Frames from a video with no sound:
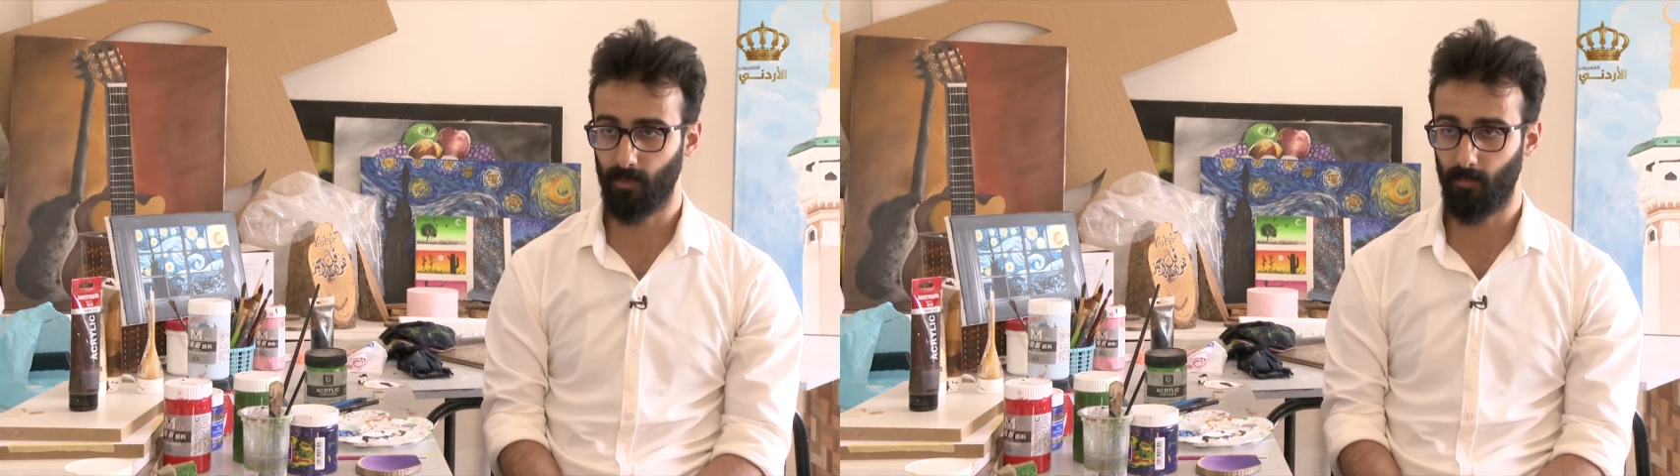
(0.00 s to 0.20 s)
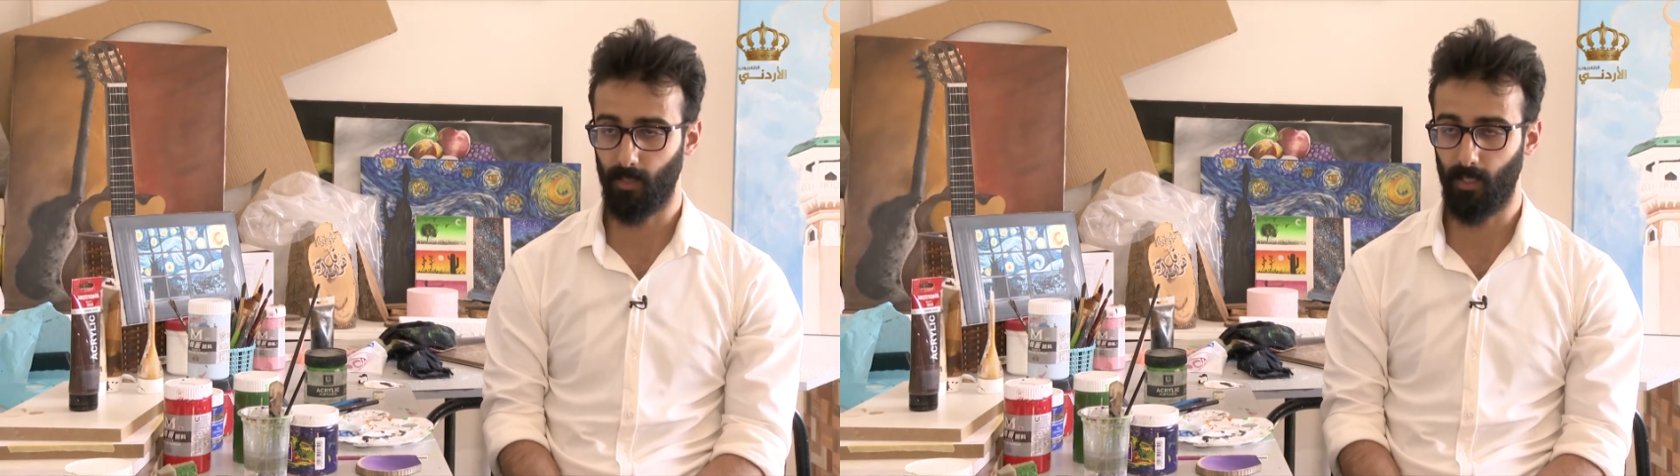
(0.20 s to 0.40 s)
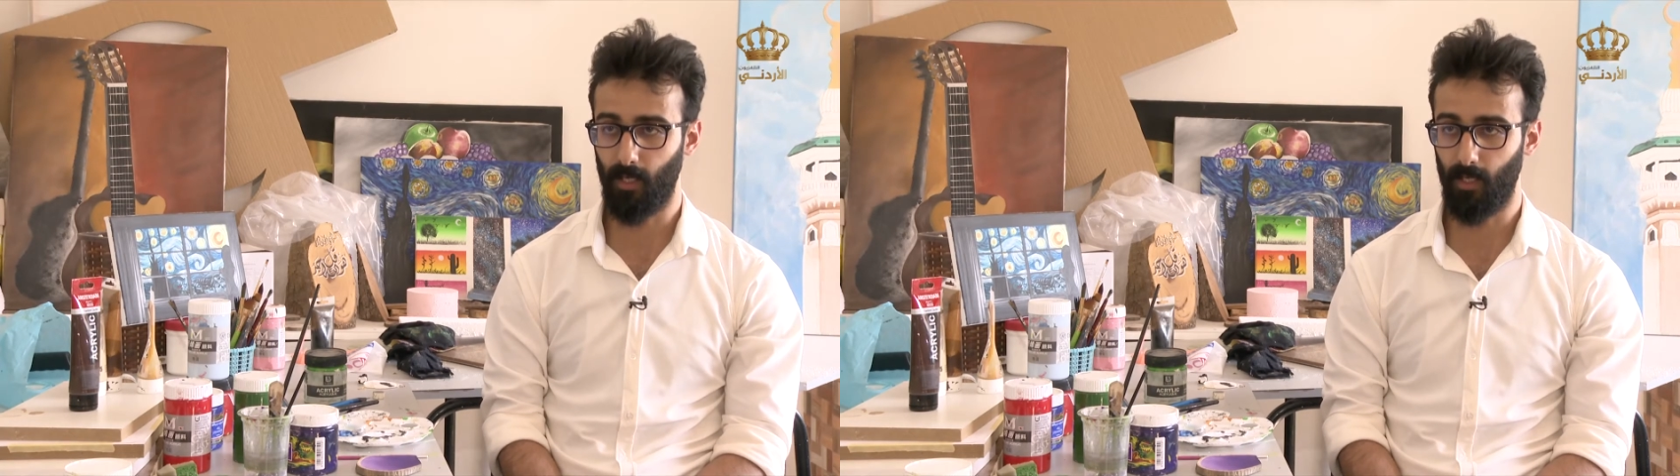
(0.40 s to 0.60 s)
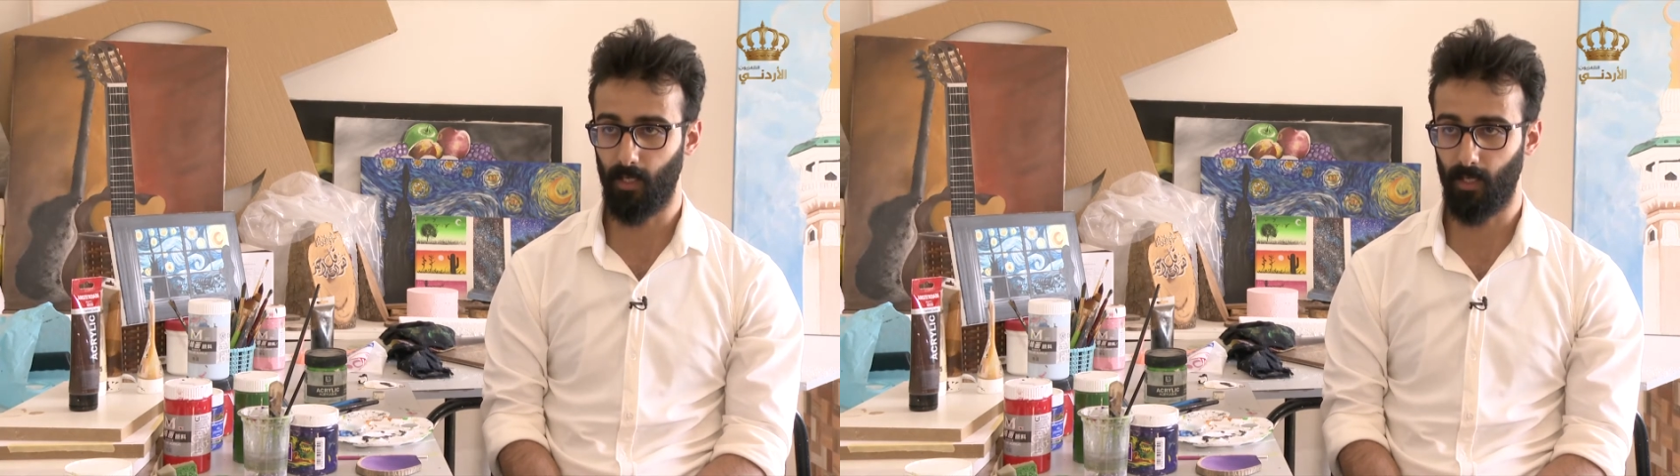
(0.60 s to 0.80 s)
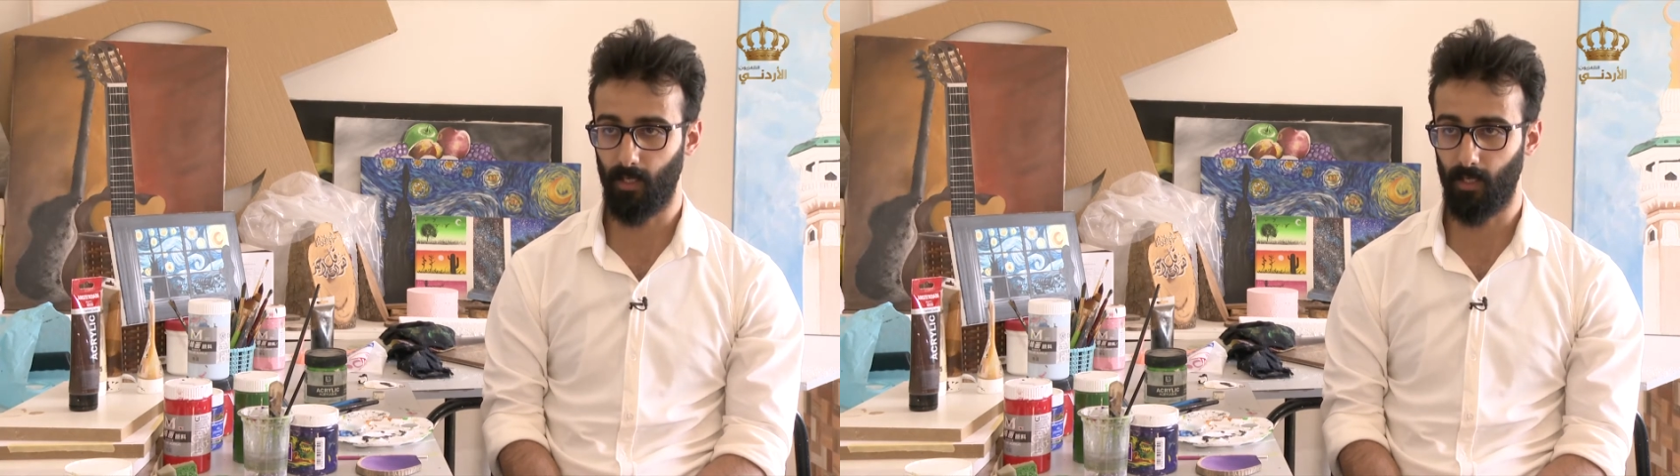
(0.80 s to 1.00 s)
من
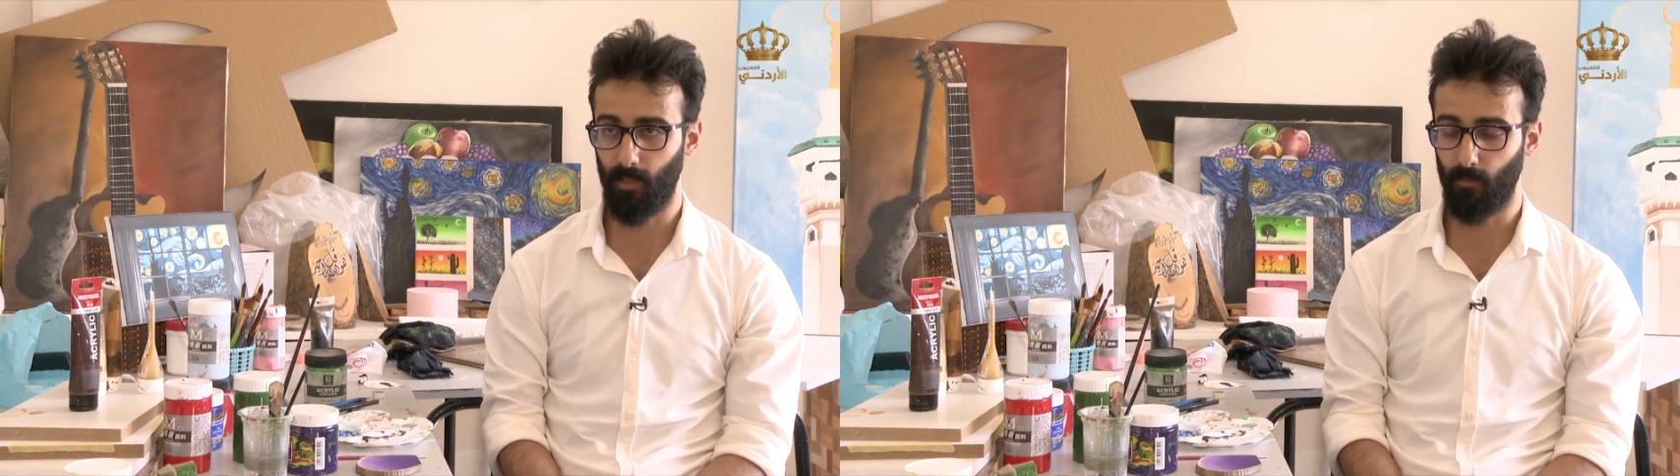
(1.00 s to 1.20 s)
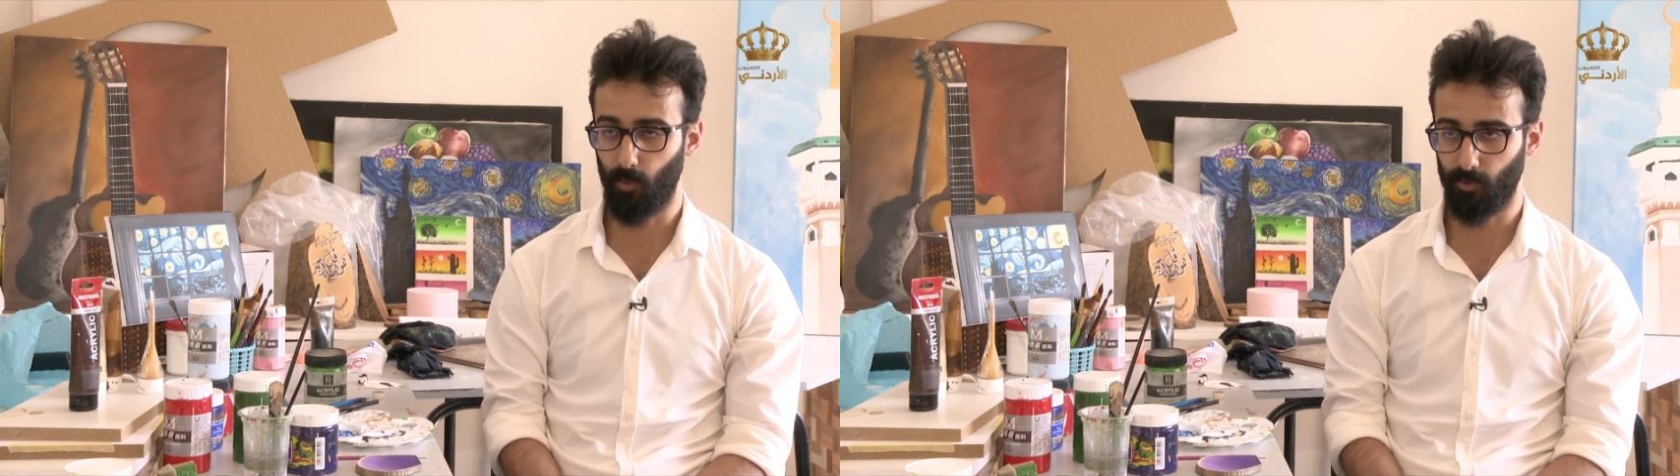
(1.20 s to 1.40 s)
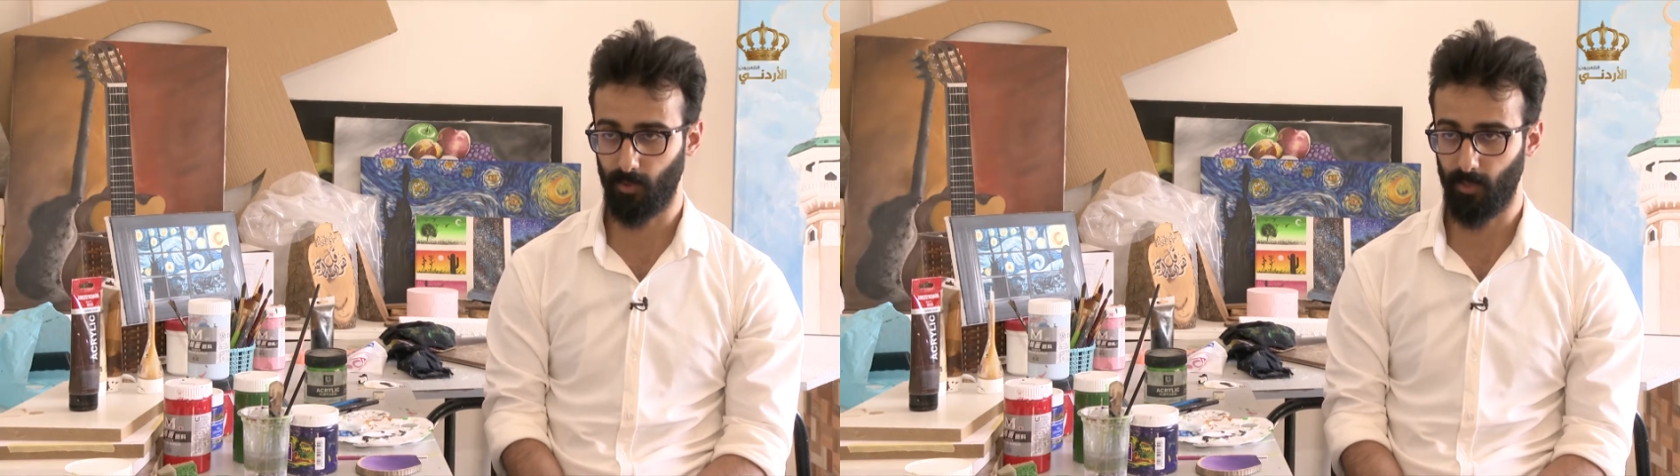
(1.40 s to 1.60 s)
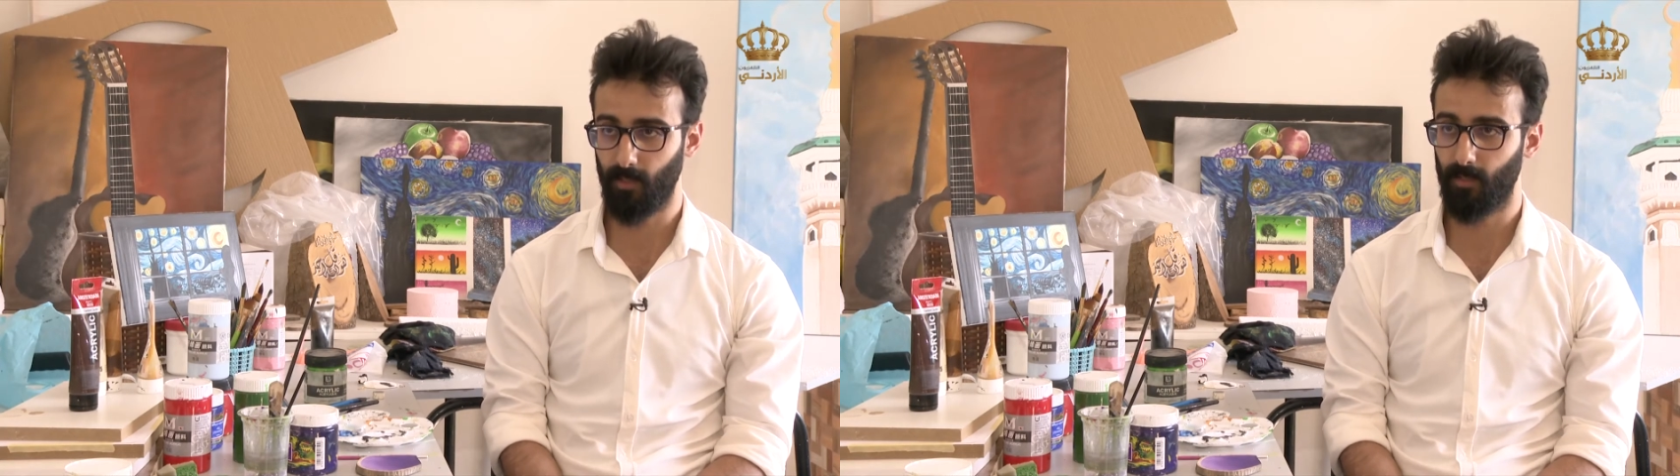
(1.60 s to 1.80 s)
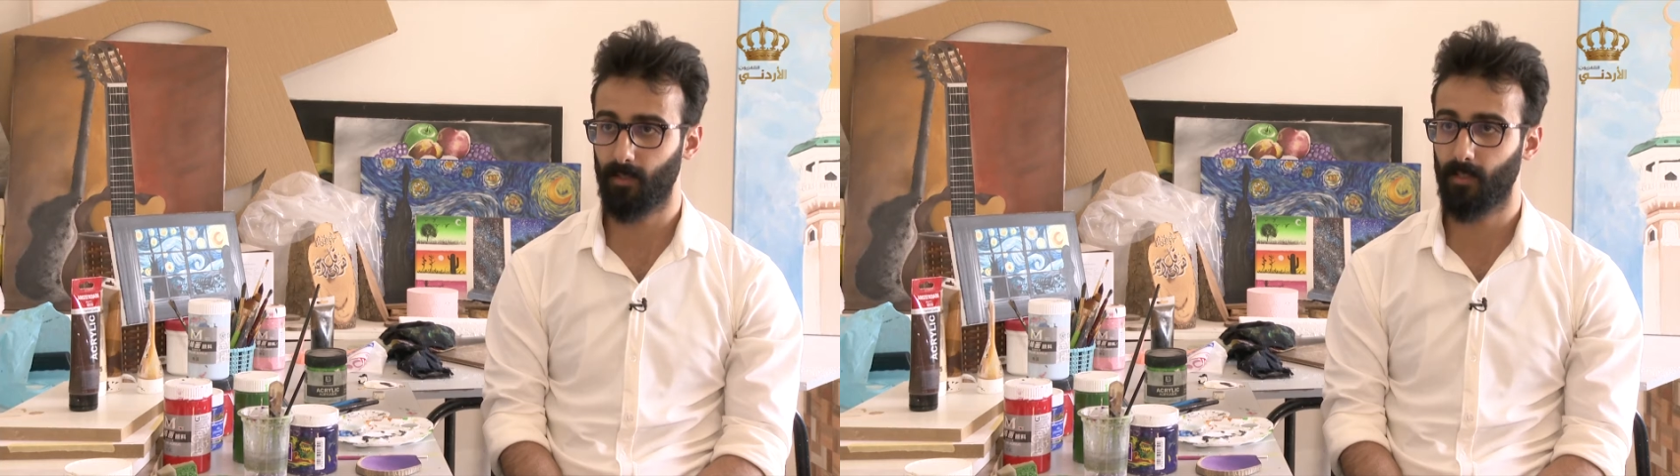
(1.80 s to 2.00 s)
البورتري